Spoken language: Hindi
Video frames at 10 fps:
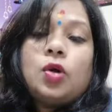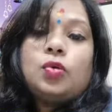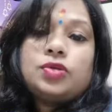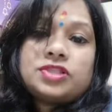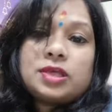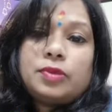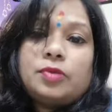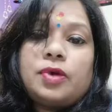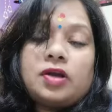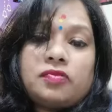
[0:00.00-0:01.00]
उस समय
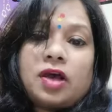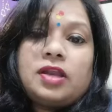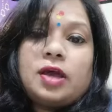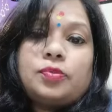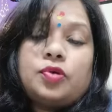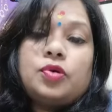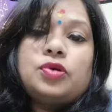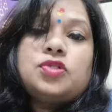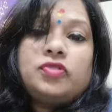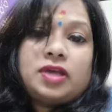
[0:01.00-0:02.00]
भगवान आपको
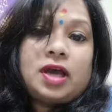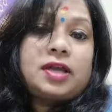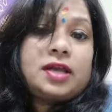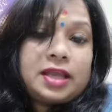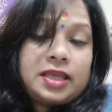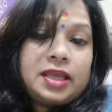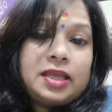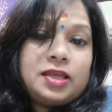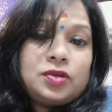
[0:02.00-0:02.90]
स्वीकार करेंगे